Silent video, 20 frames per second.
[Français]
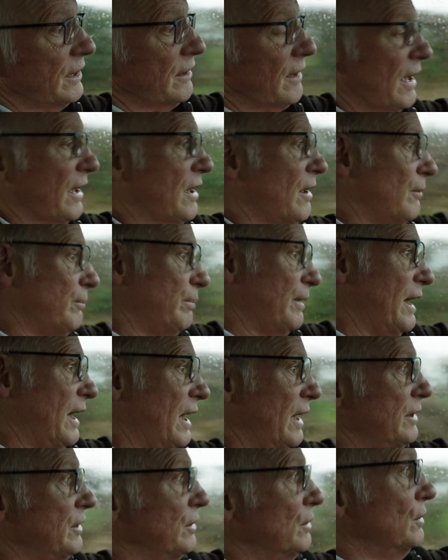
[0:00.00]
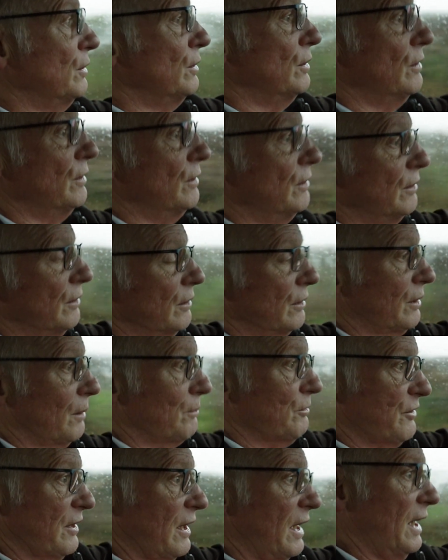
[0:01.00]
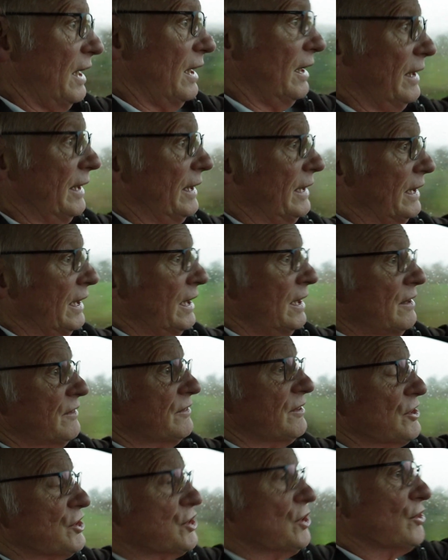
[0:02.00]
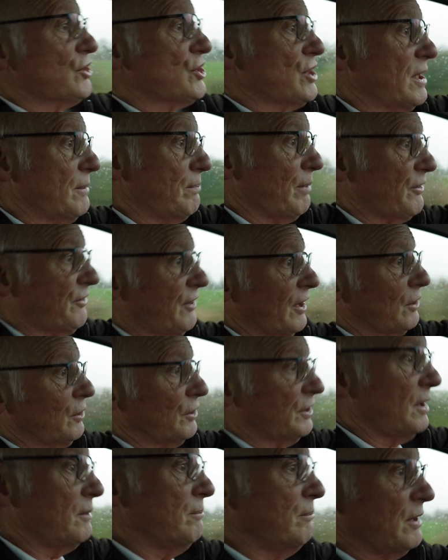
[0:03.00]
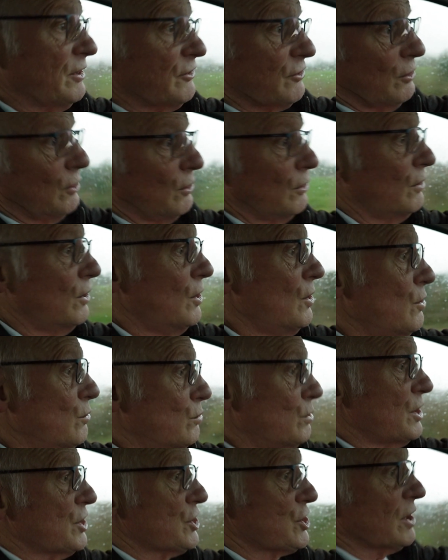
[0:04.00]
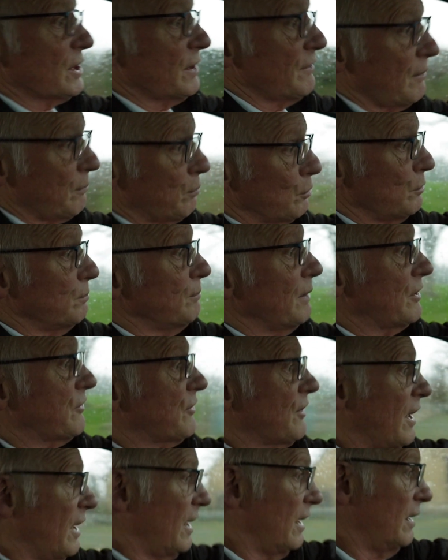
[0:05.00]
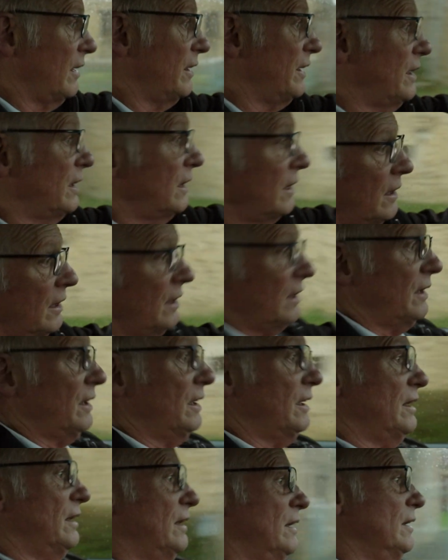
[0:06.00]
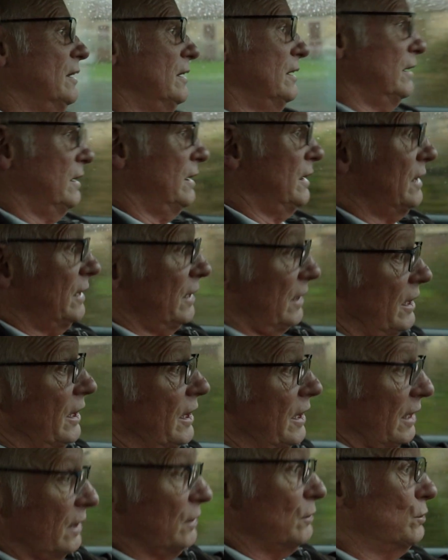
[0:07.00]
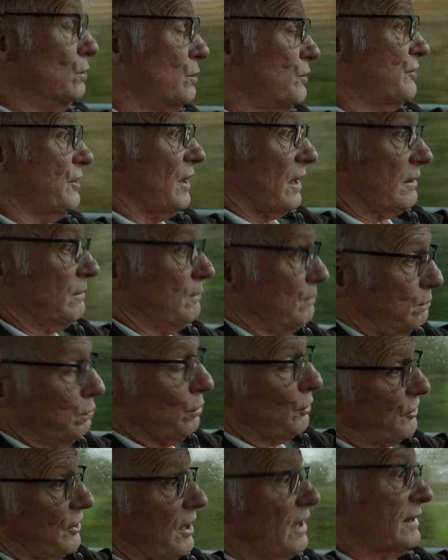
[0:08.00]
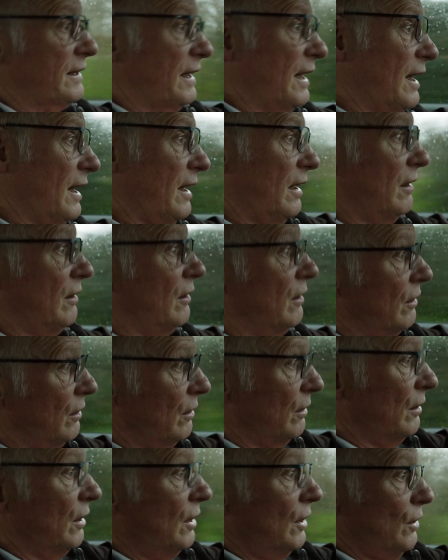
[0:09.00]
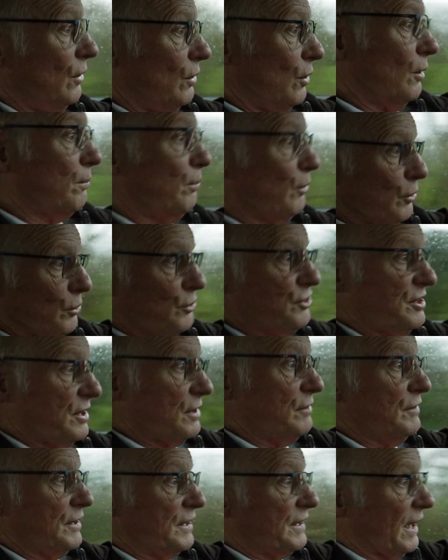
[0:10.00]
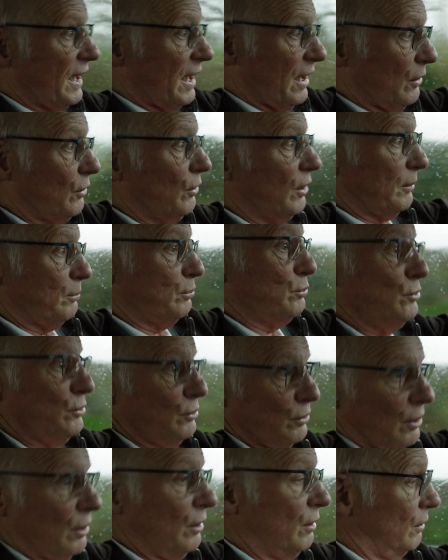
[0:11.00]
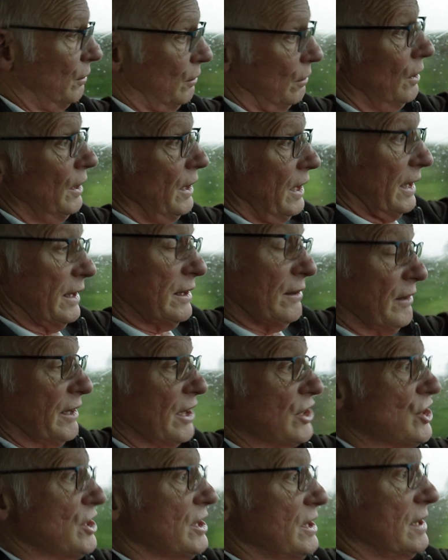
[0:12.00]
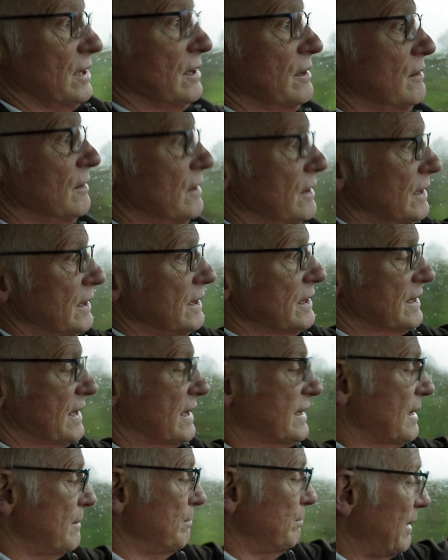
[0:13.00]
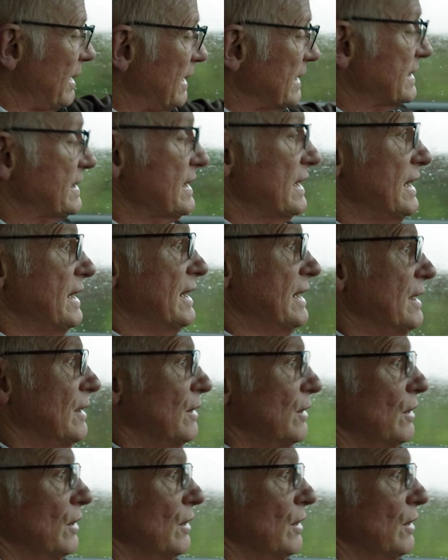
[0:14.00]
dans la campagne euh, comme ça, et sachant que j'allais passer à côté de maisons où les gens n'avaient plus de médecins et, où, pour certains, euh, leur pronostic vital aurait pu euh, être engagé. Ça, ça me paraissait